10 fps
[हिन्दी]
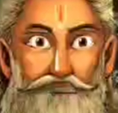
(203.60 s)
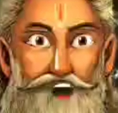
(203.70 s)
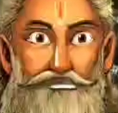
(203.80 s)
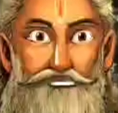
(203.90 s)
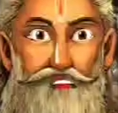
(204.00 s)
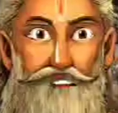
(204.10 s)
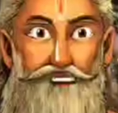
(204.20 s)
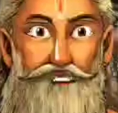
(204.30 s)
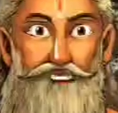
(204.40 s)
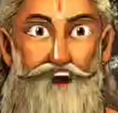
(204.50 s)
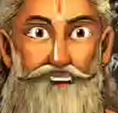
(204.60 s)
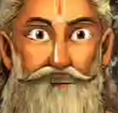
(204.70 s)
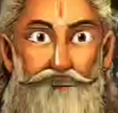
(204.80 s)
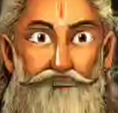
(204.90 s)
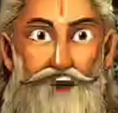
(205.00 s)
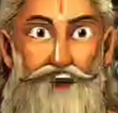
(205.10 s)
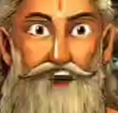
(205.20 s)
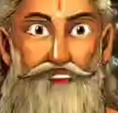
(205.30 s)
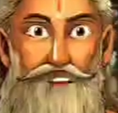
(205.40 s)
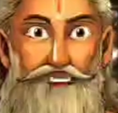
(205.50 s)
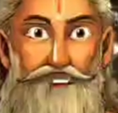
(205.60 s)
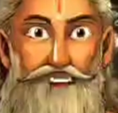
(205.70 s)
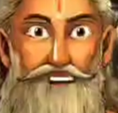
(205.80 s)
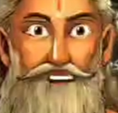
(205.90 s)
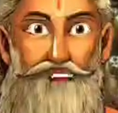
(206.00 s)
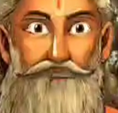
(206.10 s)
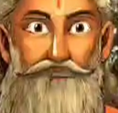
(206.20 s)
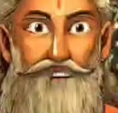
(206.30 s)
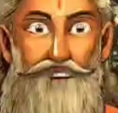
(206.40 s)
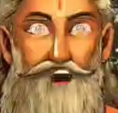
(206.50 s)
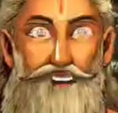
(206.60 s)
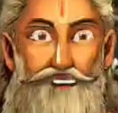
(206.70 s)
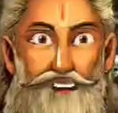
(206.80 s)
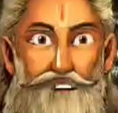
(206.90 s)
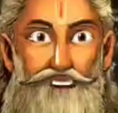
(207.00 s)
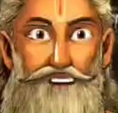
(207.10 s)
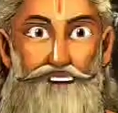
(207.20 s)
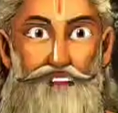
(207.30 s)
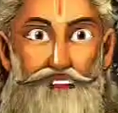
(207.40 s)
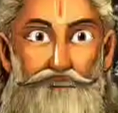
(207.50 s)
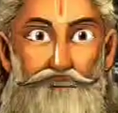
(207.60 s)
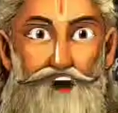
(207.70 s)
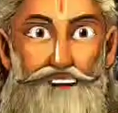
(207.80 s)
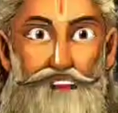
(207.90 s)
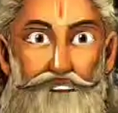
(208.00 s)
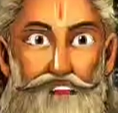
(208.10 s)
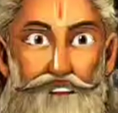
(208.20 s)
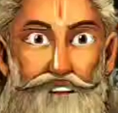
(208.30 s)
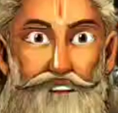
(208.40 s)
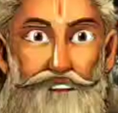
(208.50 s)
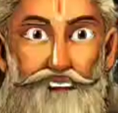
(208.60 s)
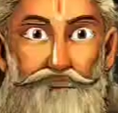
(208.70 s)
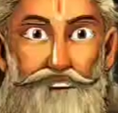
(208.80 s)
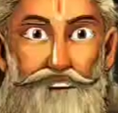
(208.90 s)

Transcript: ऐसा कहा गया है कि गर्म तवे पर पानी छिड़कना एक अपशकुन के तौर